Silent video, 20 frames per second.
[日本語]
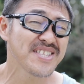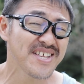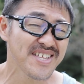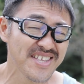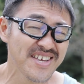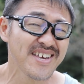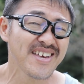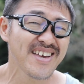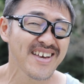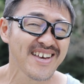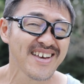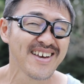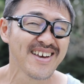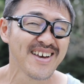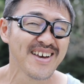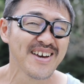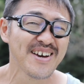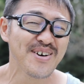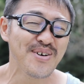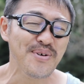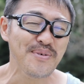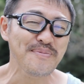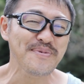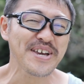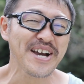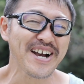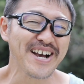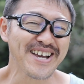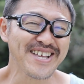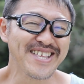いてねお土
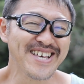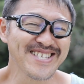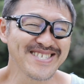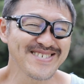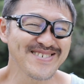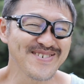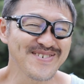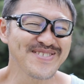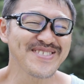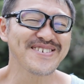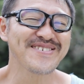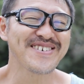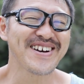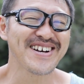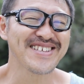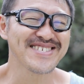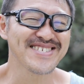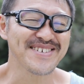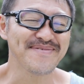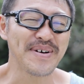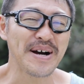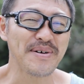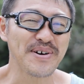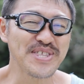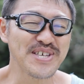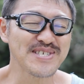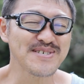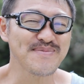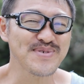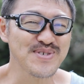産ですよっていう感じでまあ
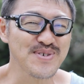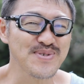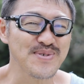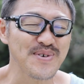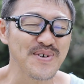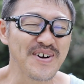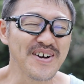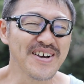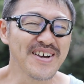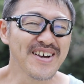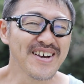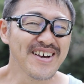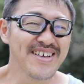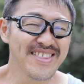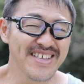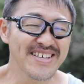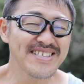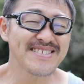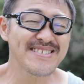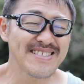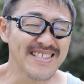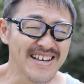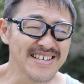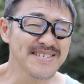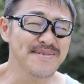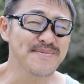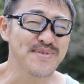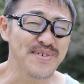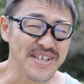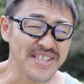私もちょっとね大し
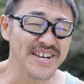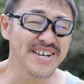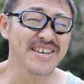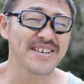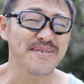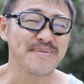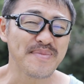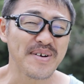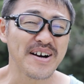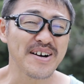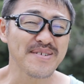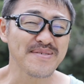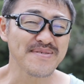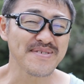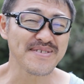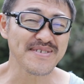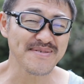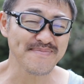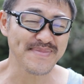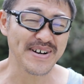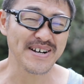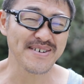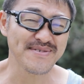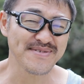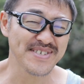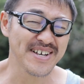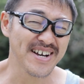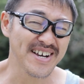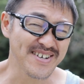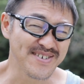たもんはないけど、まあ、まあ
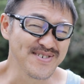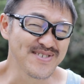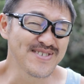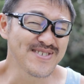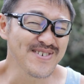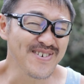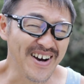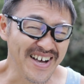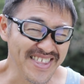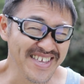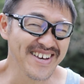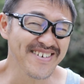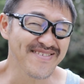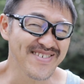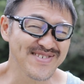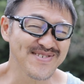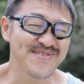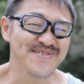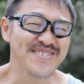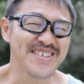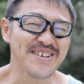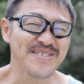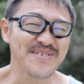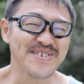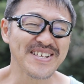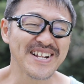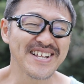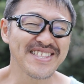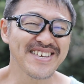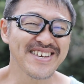草刈りグッズとかねもうそんなの
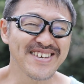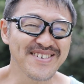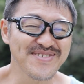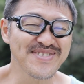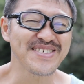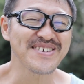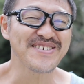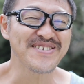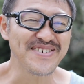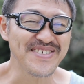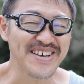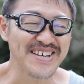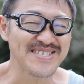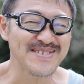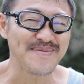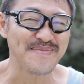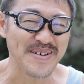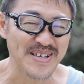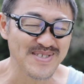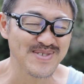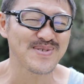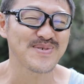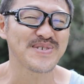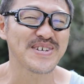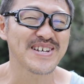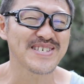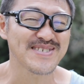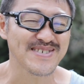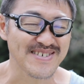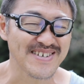いらねえよっていうようなやつまあと
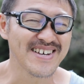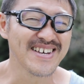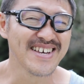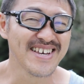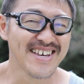りあえず、